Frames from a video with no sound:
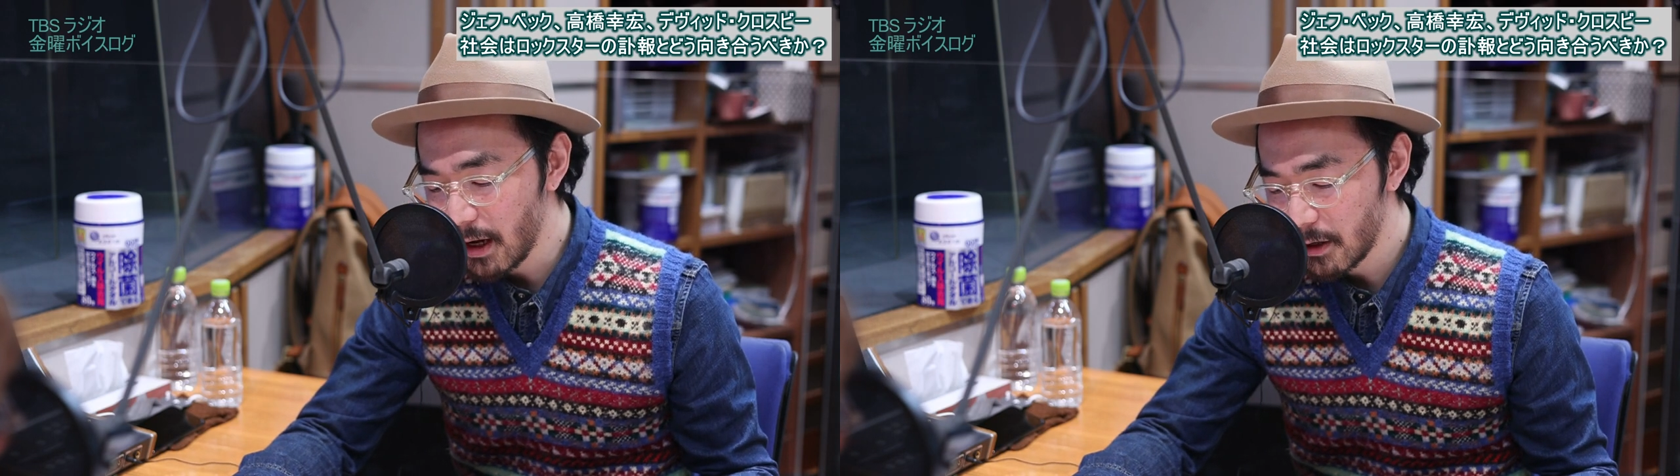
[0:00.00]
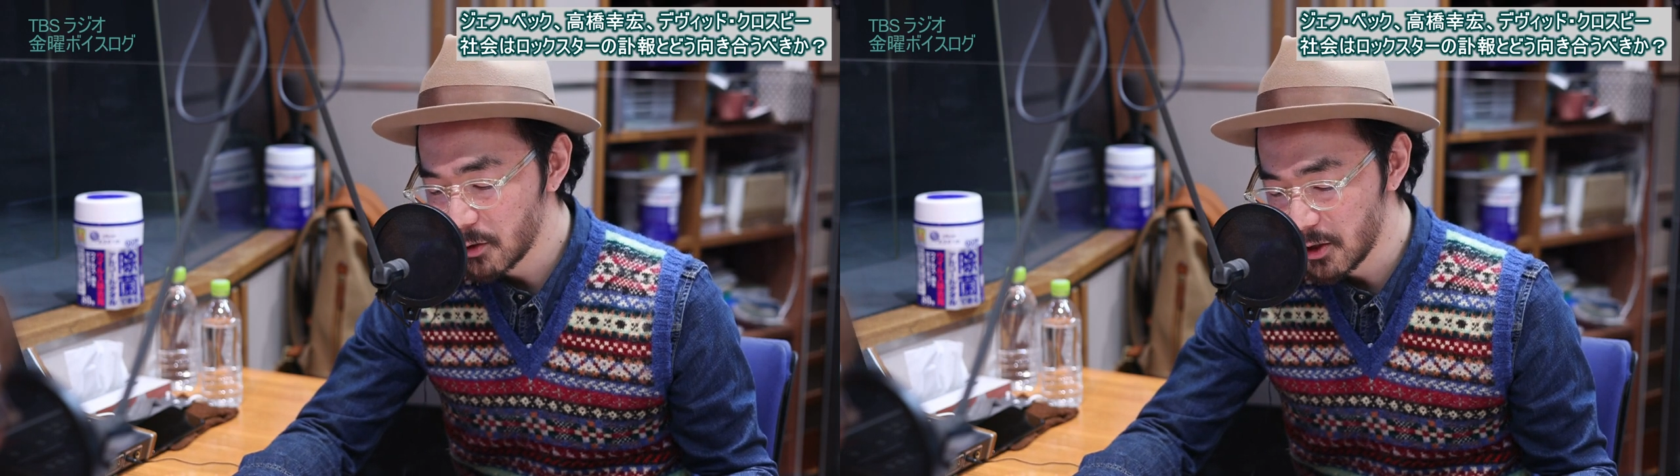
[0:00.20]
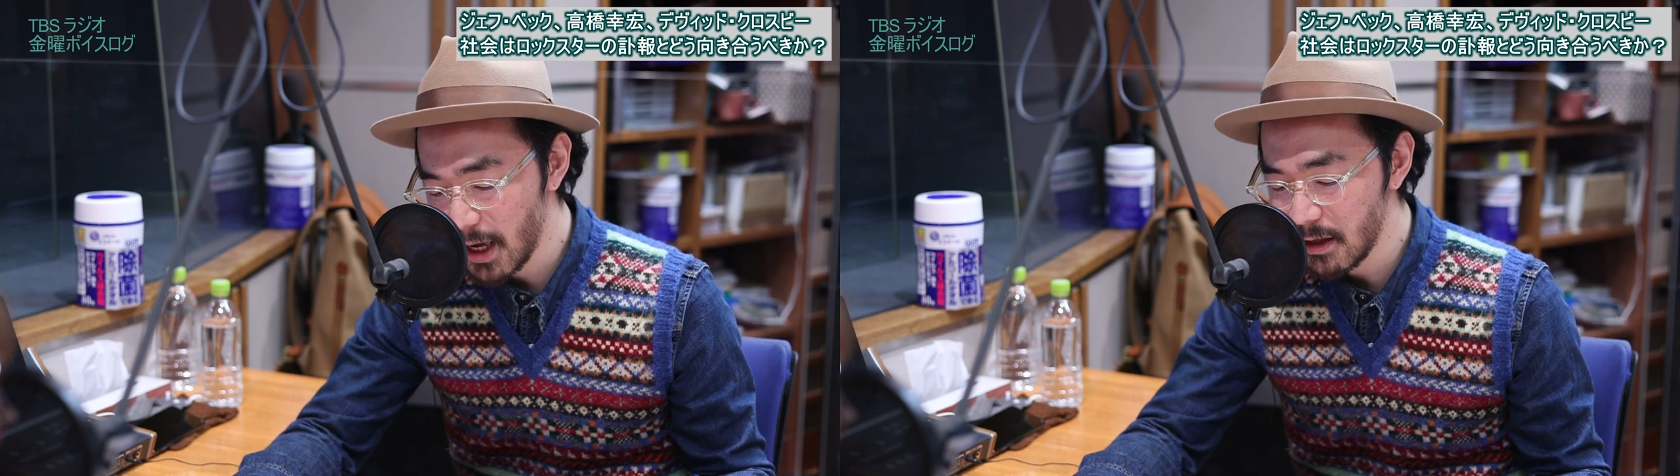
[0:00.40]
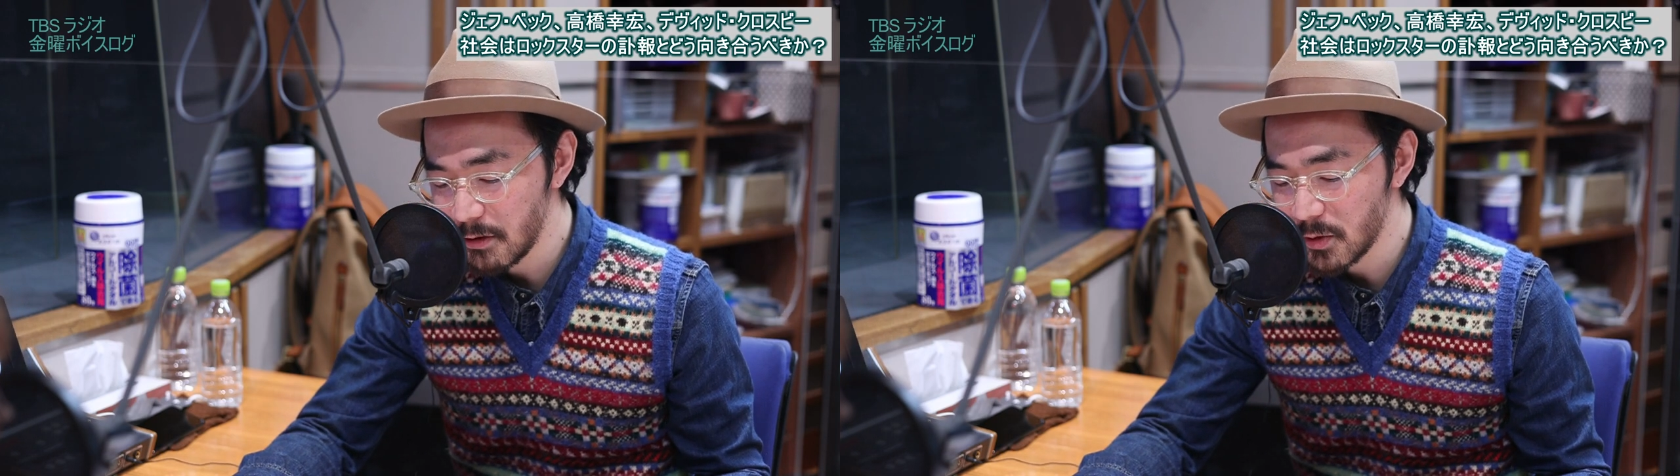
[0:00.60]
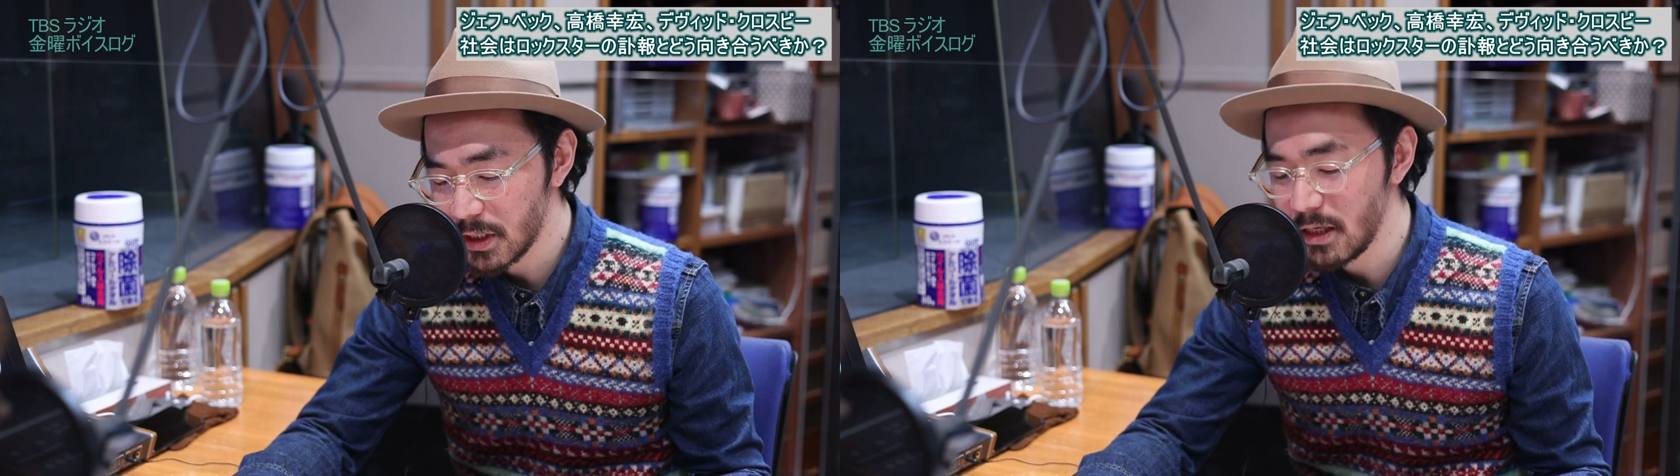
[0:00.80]
から普遍
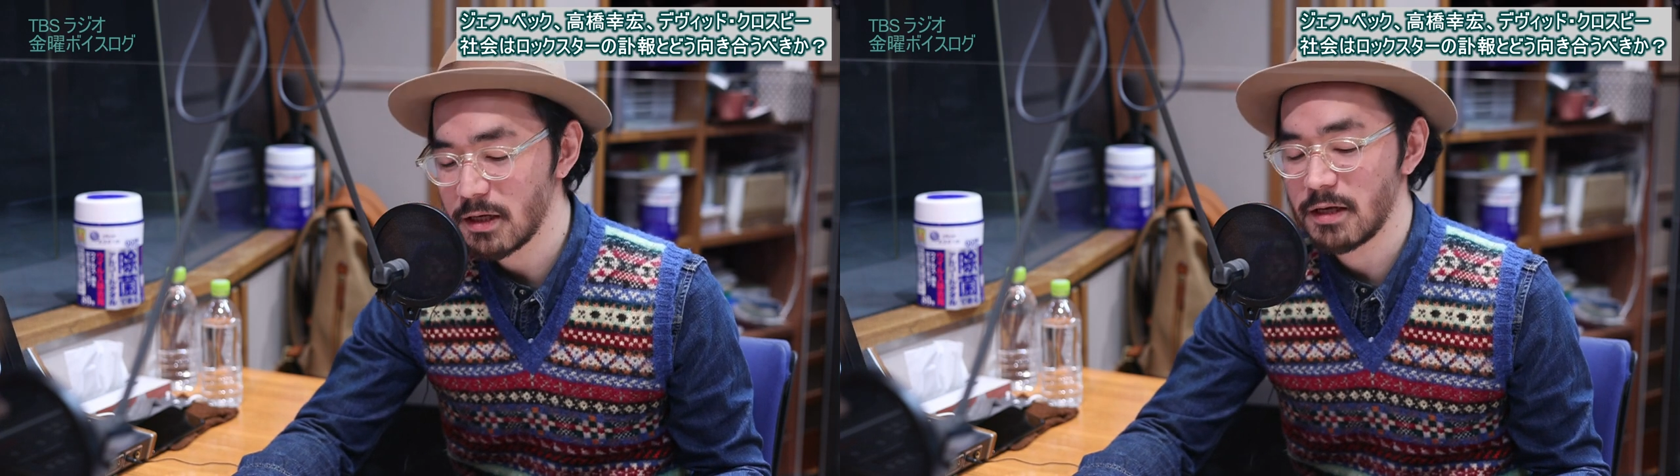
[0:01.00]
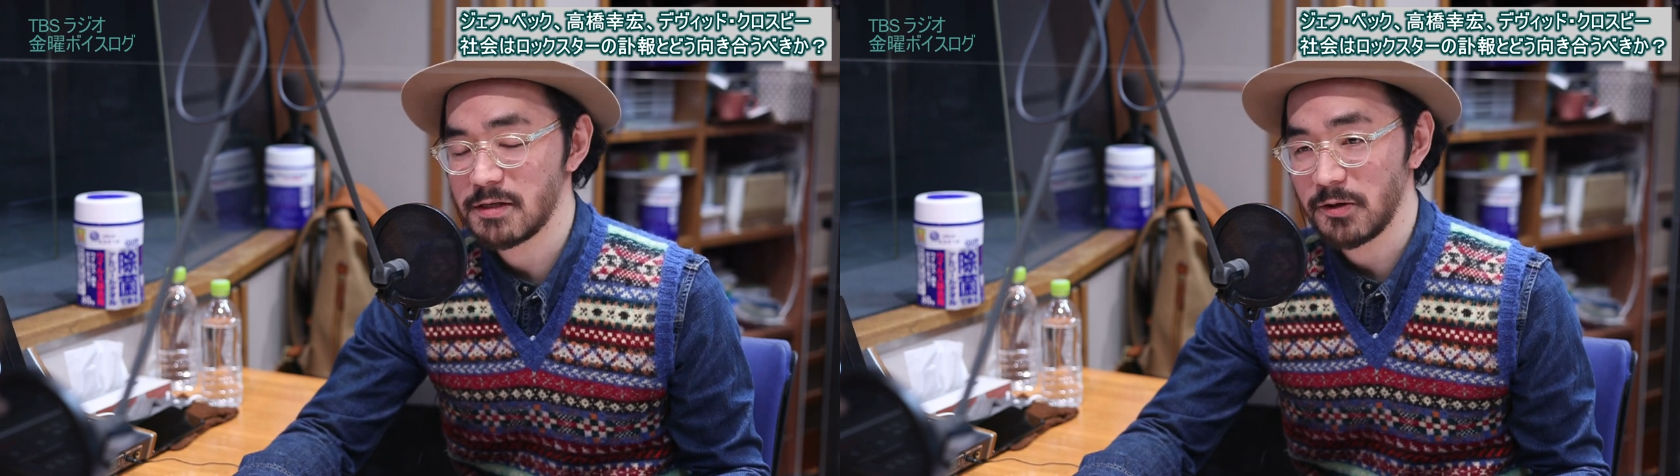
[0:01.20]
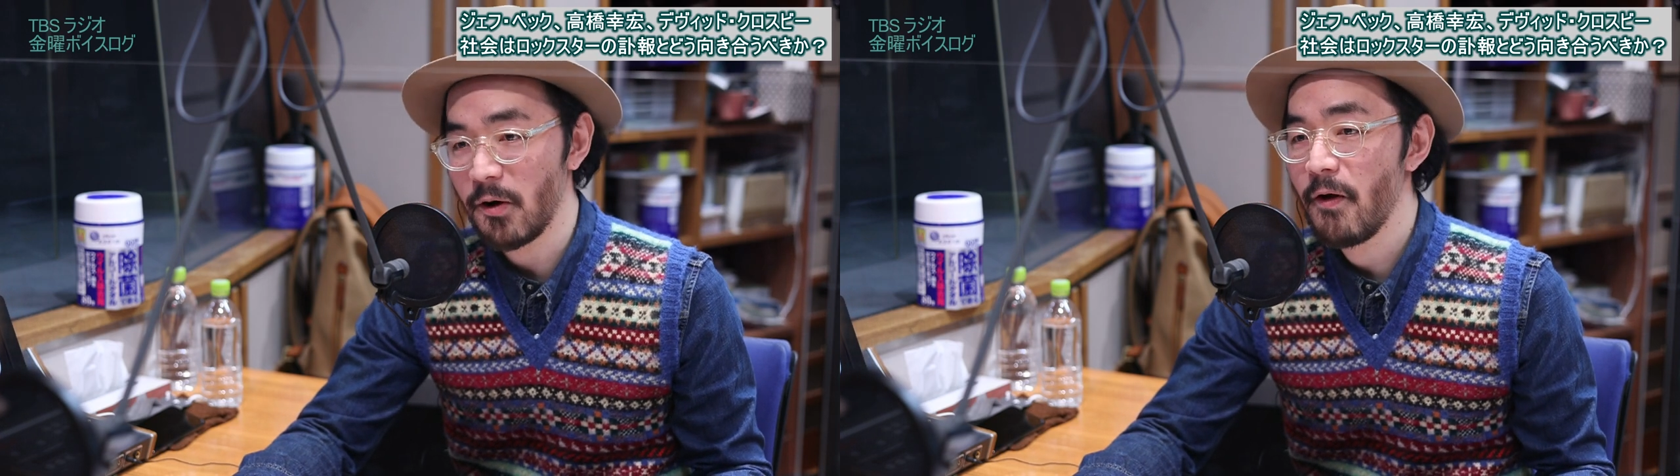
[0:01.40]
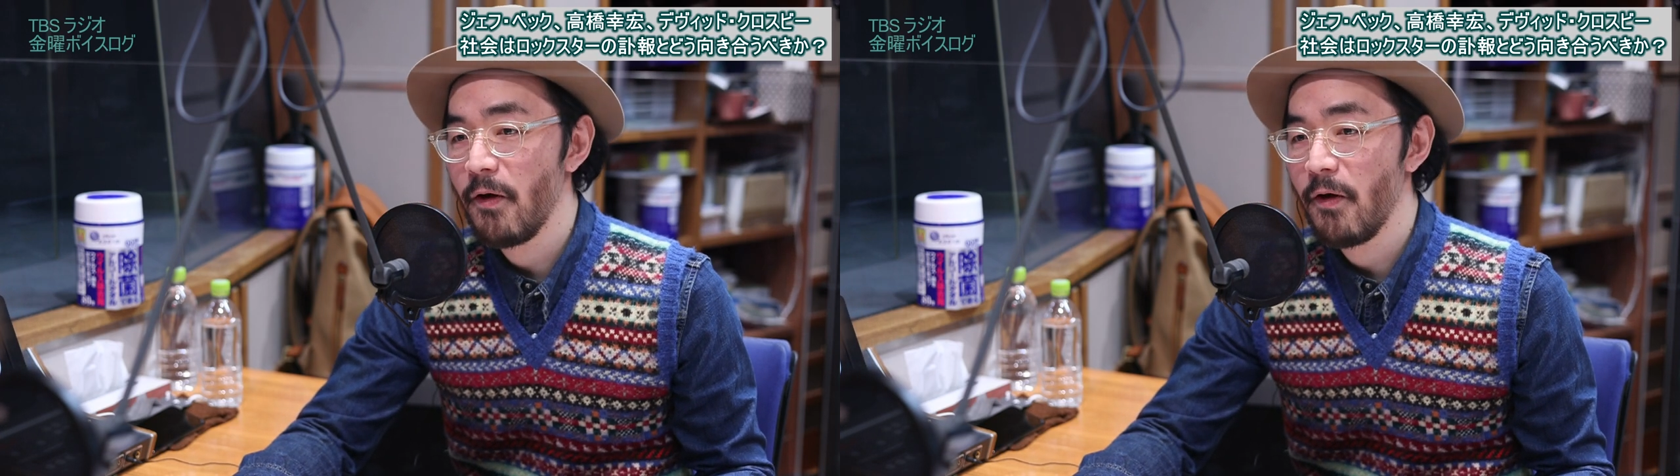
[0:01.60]
の心理ですよ、